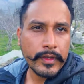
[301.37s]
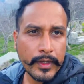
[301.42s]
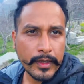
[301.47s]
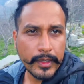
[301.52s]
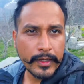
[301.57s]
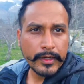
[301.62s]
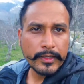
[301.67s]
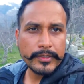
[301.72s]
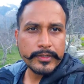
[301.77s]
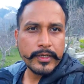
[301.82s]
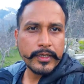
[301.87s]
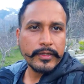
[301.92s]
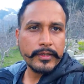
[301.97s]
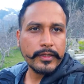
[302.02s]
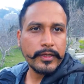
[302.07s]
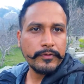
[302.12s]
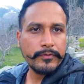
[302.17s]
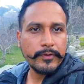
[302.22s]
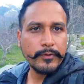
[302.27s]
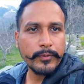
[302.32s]
है ना
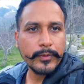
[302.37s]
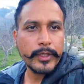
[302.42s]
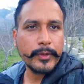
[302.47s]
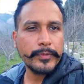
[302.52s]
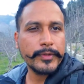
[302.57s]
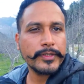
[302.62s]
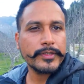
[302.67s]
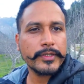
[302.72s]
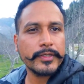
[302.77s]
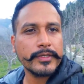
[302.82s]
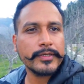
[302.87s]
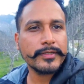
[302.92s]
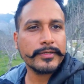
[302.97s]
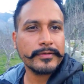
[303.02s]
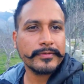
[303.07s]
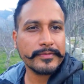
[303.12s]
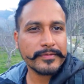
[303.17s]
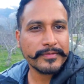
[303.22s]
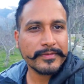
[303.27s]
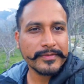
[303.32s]
शानदार व्यू मेरे पीछे
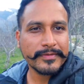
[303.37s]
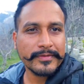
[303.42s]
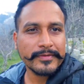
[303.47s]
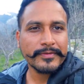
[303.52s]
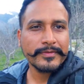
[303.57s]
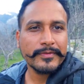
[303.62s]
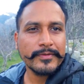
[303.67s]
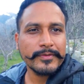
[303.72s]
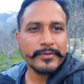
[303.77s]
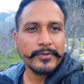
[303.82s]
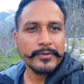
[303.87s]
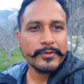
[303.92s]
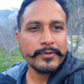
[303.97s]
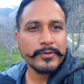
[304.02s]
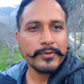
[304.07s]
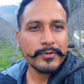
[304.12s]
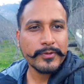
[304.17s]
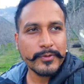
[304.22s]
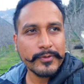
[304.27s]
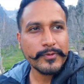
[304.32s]

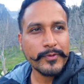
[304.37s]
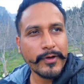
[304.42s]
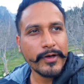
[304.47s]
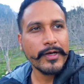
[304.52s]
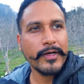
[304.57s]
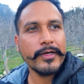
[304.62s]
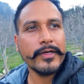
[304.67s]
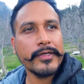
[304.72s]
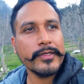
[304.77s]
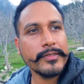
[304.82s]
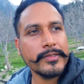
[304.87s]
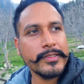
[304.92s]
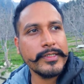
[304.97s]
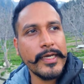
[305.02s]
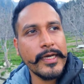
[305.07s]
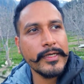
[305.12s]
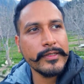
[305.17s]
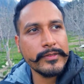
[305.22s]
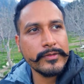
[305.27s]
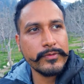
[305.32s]
तो वहाँ
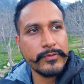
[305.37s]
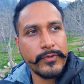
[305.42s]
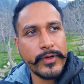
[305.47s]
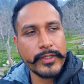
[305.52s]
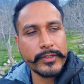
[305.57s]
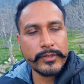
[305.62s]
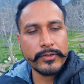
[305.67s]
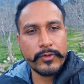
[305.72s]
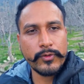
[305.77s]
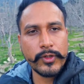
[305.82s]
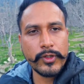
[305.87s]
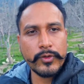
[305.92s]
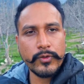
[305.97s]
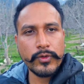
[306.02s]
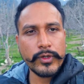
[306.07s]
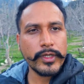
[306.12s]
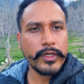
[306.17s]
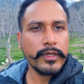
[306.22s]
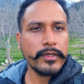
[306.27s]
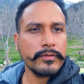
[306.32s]
यहाँ वहाँ से थोड़ी
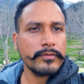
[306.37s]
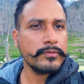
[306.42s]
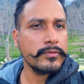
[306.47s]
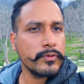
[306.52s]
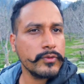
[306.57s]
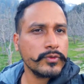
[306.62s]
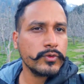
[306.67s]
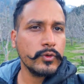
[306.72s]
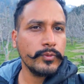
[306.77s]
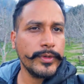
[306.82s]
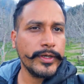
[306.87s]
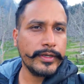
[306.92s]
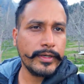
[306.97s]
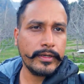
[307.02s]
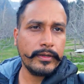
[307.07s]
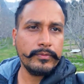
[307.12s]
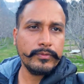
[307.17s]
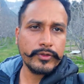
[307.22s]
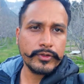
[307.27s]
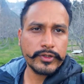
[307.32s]
दूर ही है 200
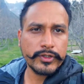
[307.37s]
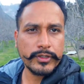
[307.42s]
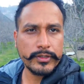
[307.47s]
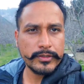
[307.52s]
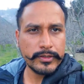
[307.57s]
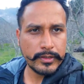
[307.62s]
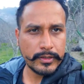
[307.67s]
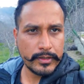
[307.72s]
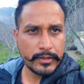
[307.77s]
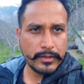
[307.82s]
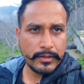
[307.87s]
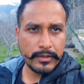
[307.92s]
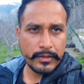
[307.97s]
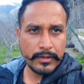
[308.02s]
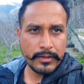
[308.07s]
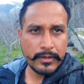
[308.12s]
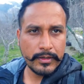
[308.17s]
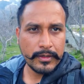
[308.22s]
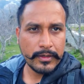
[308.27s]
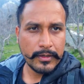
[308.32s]
मीटर है मुश्किल से
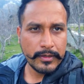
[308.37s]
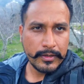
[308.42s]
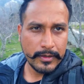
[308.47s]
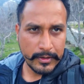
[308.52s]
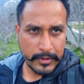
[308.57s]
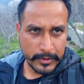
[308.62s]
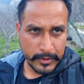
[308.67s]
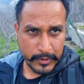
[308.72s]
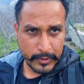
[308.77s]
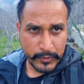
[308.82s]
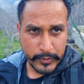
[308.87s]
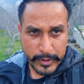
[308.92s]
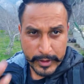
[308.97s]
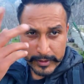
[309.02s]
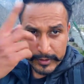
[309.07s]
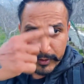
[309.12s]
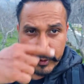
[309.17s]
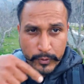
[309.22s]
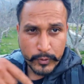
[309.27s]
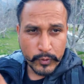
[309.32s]
तो
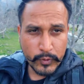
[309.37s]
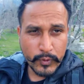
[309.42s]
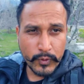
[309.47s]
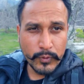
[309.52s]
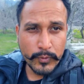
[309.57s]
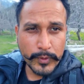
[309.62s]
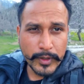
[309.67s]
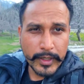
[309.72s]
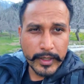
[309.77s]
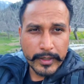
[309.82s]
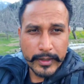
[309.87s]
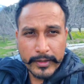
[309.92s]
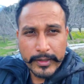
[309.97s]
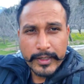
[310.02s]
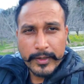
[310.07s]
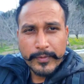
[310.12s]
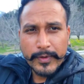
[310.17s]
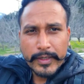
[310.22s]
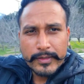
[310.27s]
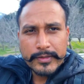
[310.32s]
ऐसे घूम के
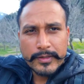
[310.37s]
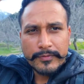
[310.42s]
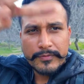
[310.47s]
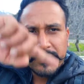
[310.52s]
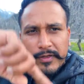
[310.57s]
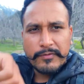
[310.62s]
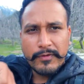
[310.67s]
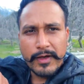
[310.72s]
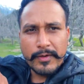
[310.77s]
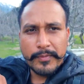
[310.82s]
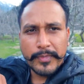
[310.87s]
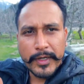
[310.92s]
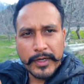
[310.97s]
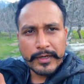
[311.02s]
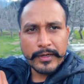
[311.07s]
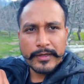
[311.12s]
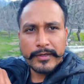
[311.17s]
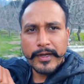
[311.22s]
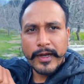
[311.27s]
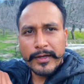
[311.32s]
नदी के पास से फिर वहाँ पे
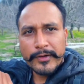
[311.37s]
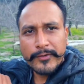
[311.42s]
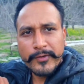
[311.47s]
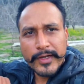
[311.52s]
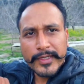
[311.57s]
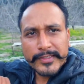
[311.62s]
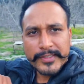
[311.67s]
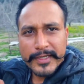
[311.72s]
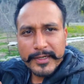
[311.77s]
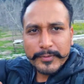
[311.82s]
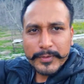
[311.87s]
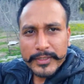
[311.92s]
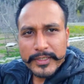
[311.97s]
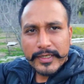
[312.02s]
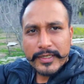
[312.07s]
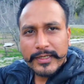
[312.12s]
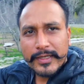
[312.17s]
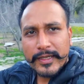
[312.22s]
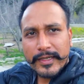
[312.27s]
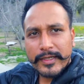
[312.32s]
टेंट वाली जगह पे
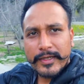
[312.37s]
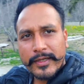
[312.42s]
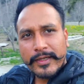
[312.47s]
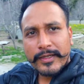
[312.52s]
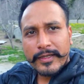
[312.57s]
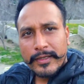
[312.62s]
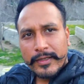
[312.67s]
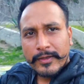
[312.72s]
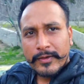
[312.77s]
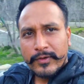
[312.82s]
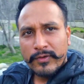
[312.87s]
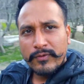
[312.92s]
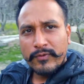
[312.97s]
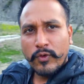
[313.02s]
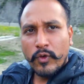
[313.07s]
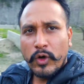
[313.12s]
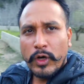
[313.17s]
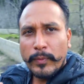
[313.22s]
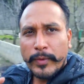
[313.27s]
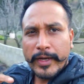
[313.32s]
चले जाएंगे
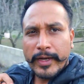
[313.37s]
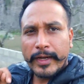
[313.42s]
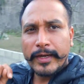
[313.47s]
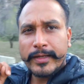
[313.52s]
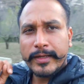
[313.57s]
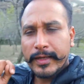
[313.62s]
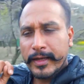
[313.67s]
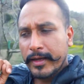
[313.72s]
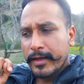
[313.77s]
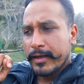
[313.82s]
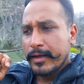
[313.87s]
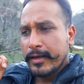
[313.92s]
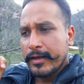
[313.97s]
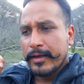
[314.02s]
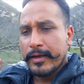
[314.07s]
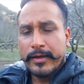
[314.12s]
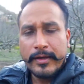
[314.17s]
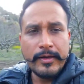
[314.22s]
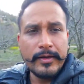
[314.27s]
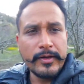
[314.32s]
ओल्ड मनाली के
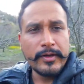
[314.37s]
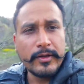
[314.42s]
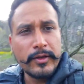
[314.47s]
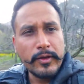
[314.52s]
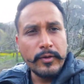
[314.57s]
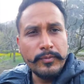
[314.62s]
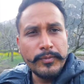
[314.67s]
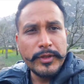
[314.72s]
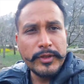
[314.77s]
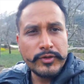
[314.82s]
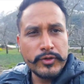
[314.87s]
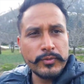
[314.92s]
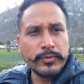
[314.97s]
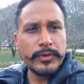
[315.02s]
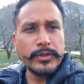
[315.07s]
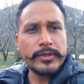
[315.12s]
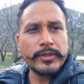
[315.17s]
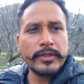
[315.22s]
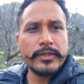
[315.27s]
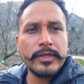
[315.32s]
एकदम बीचों
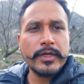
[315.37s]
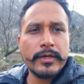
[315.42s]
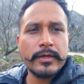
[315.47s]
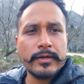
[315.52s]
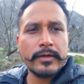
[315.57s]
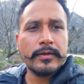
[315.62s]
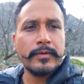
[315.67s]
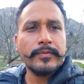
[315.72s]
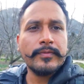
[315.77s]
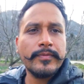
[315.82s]
बीच है जाकर